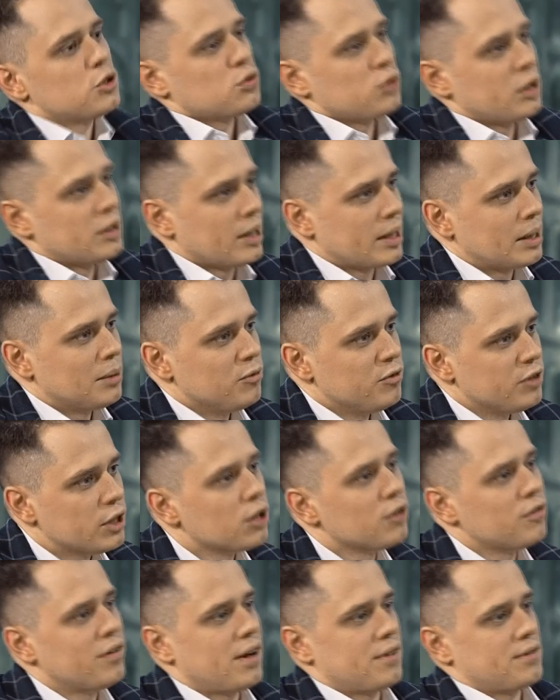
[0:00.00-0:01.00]
tutaj takim
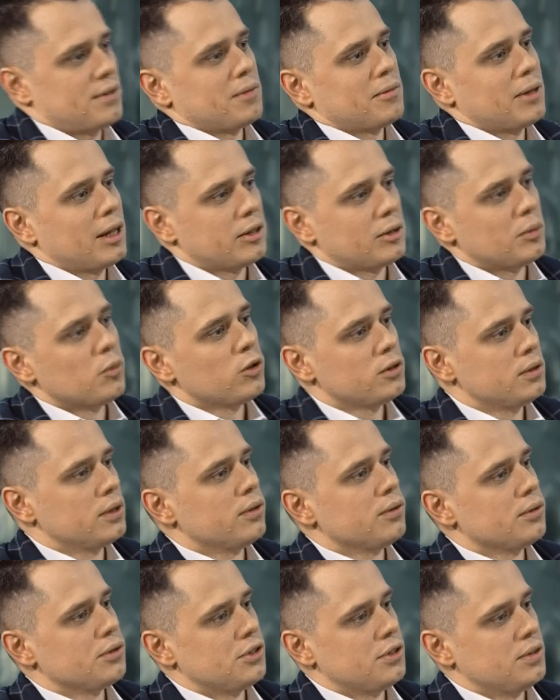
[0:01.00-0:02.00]
wychowawcą dla tych młodych
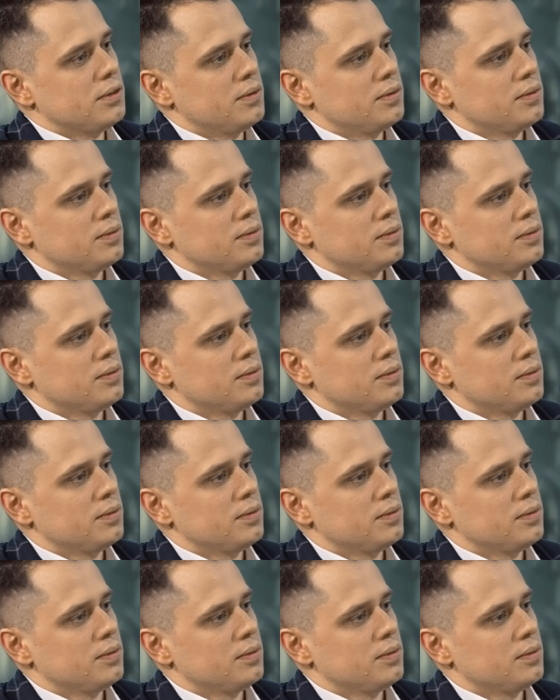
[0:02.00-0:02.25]
ludzi?